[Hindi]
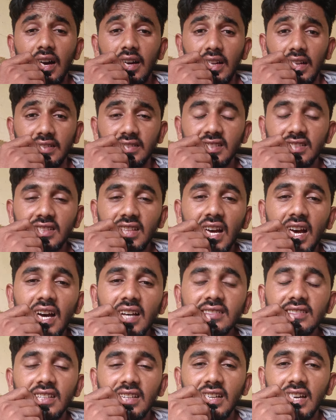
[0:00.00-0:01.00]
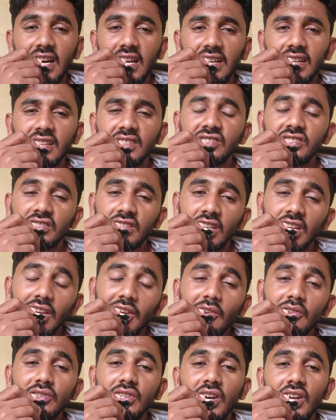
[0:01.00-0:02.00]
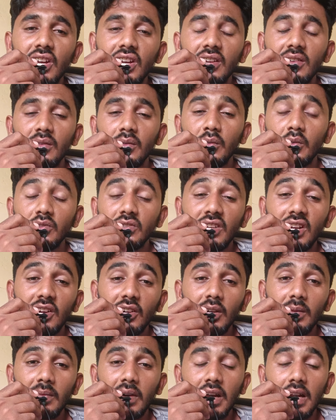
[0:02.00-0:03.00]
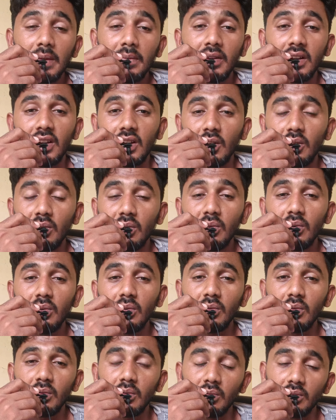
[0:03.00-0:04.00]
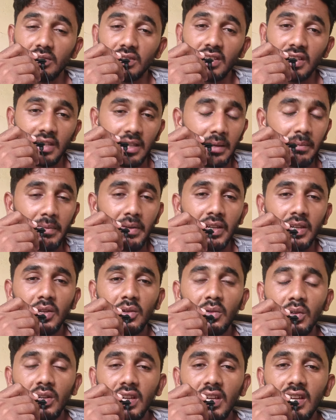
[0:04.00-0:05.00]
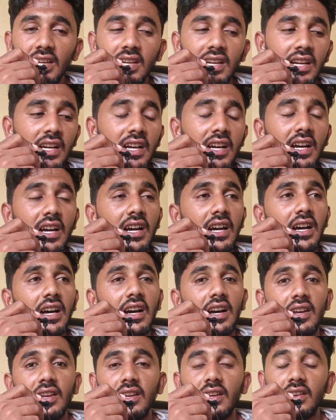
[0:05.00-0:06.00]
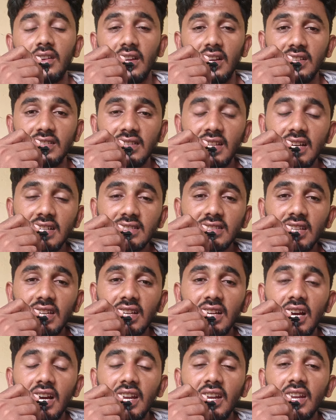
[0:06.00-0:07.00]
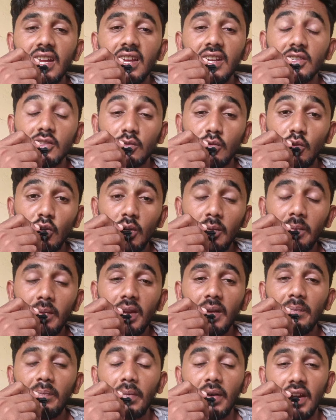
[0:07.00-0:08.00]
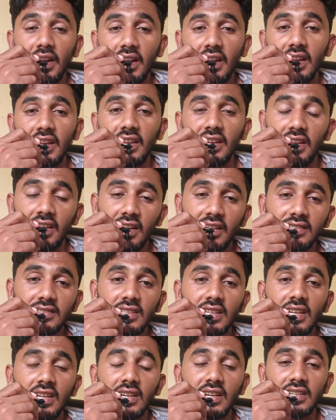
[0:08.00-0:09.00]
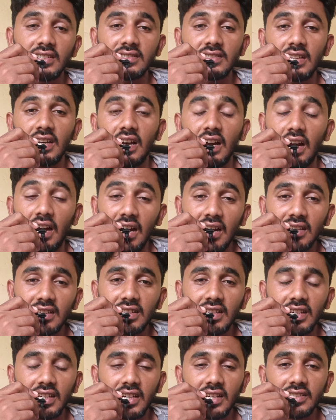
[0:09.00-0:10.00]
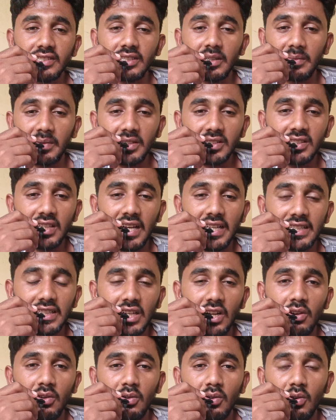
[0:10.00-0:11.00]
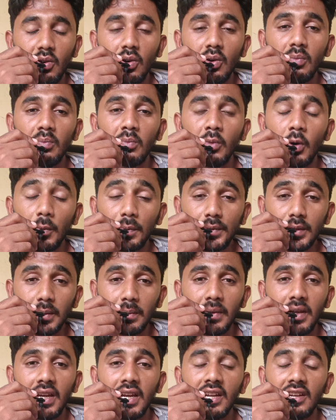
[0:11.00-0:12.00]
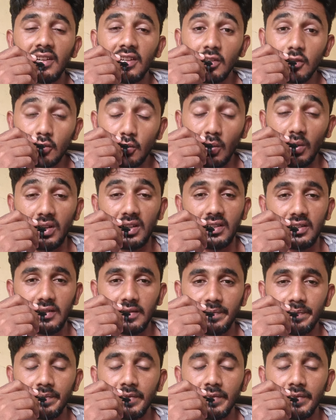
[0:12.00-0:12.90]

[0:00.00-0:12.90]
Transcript: राजस्थान सरकार की जितनी योजना योजनाओं के बारे में कहो उतनी कम है क्योंकि राजस्थान सरकार ने स्कूल में पढ़ रहे एक से कक्षा आठ तक के सभी छात्राओं को मुफ्त में निशुल्क